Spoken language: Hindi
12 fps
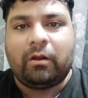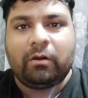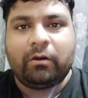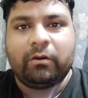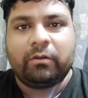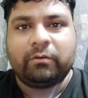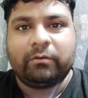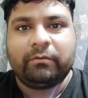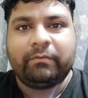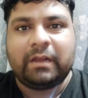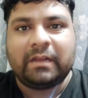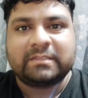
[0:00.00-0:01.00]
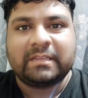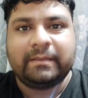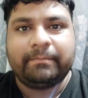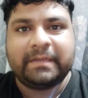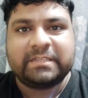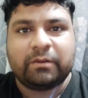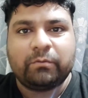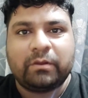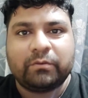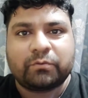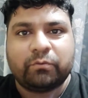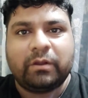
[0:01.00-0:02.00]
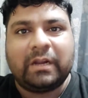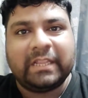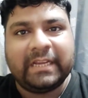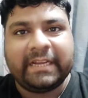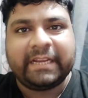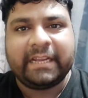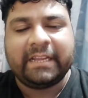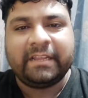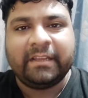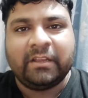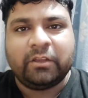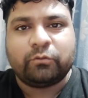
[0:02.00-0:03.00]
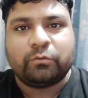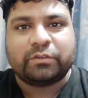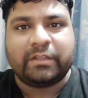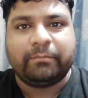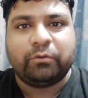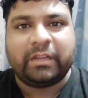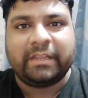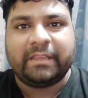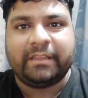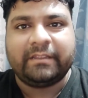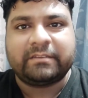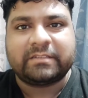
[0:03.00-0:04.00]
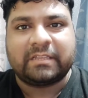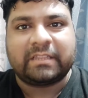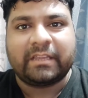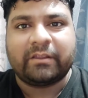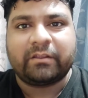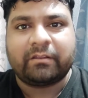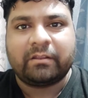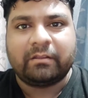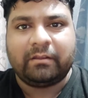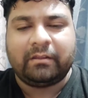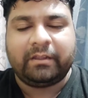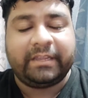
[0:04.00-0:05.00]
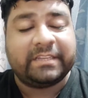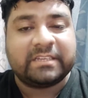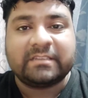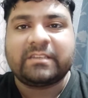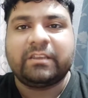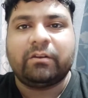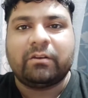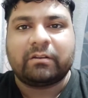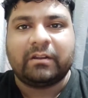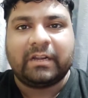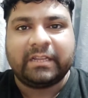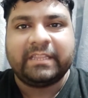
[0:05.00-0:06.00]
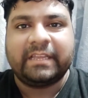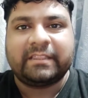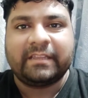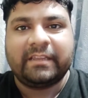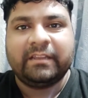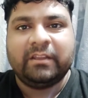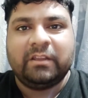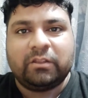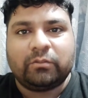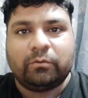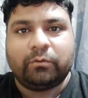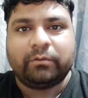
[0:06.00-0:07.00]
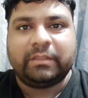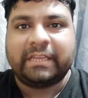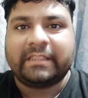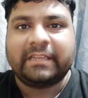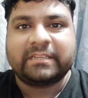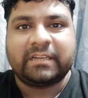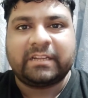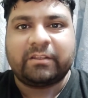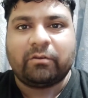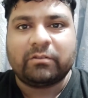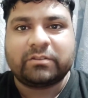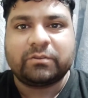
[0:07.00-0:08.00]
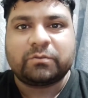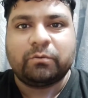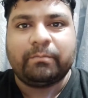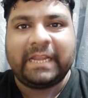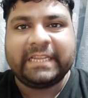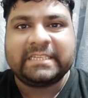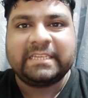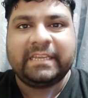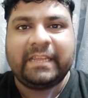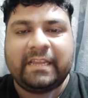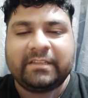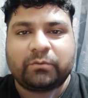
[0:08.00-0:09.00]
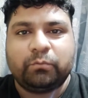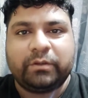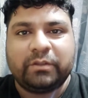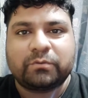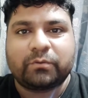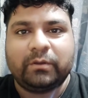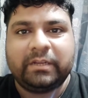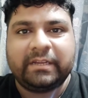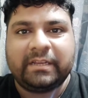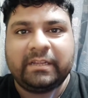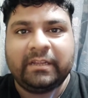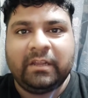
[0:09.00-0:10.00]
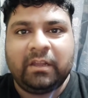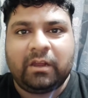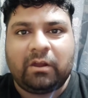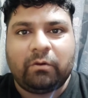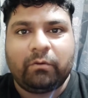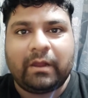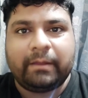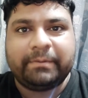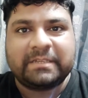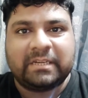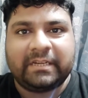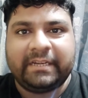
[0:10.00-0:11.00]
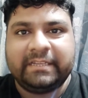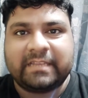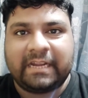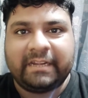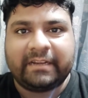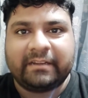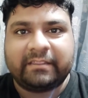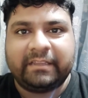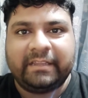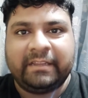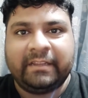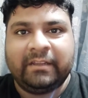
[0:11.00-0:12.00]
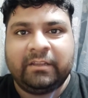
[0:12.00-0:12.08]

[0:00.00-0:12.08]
और वहाँ से मैं जाऊँगा उसको गाड़ी लेना है तो उसने बोला कि चलते हैं एजेंसी और गाड़ी देखते हैं तो देखते हैं चल के कौन सी उसको बाइक चाहिए या स्कूटी उसको लेना है और वहाँ पर चल के डिसाइड करते हैं